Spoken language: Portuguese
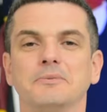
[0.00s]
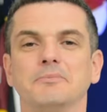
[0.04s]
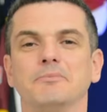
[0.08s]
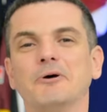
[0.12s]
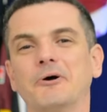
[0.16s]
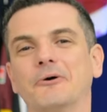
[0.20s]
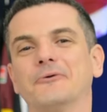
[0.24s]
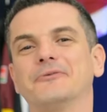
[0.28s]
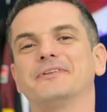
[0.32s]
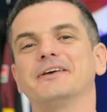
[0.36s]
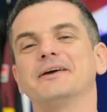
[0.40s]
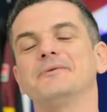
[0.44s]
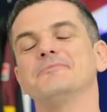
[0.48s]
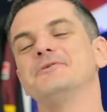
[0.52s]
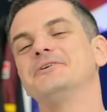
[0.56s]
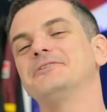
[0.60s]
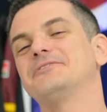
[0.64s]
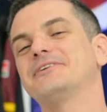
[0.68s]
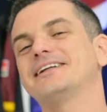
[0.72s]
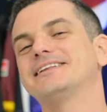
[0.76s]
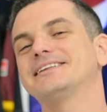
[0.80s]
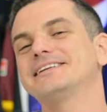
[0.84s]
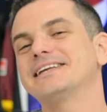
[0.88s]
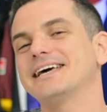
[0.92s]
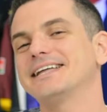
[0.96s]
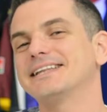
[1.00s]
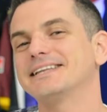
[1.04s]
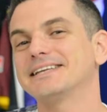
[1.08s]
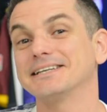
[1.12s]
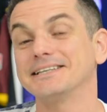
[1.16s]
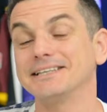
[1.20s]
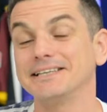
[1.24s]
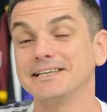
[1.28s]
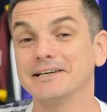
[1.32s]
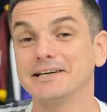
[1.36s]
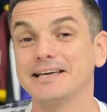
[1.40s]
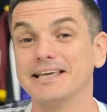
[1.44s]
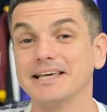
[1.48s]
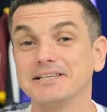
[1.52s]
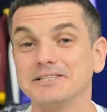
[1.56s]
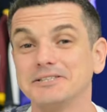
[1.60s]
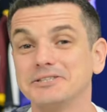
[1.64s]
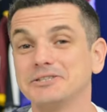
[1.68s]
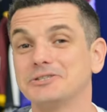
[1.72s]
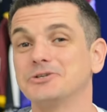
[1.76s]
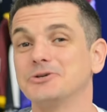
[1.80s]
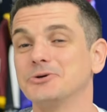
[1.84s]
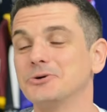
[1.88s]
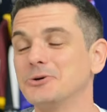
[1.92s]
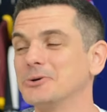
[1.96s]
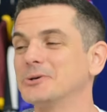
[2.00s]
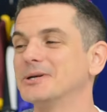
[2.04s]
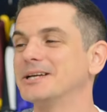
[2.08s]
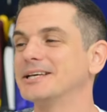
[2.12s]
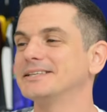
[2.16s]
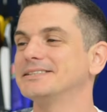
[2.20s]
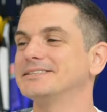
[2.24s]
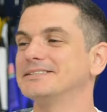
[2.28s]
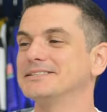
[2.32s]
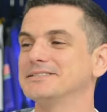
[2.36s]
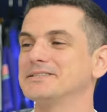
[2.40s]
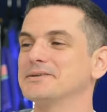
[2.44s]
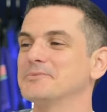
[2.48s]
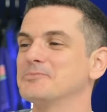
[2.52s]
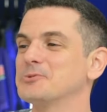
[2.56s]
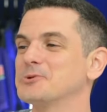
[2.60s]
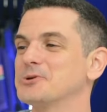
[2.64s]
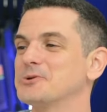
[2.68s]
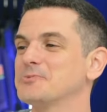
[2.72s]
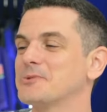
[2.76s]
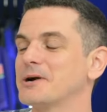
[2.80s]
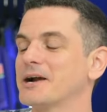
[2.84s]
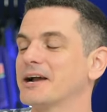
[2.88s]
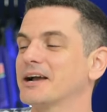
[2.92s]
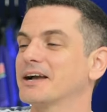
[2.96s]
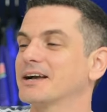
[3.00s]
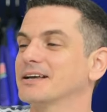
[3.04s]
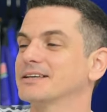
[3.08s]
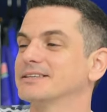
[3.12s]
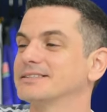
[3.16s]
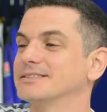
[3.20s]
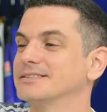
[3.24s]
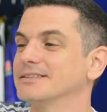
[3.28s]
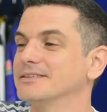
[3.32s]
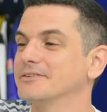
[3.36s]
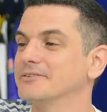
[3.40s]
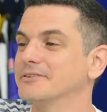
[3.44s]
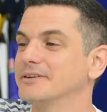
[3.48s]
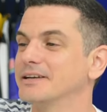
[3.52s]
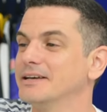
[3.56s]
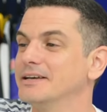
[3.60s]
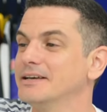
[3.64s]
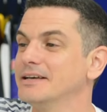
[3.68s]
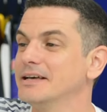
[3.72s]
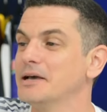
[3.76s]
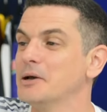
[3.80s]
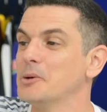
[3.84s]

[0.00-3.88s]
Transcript: Bom, tem muito atleta que questiona esse tipo de marcação, né?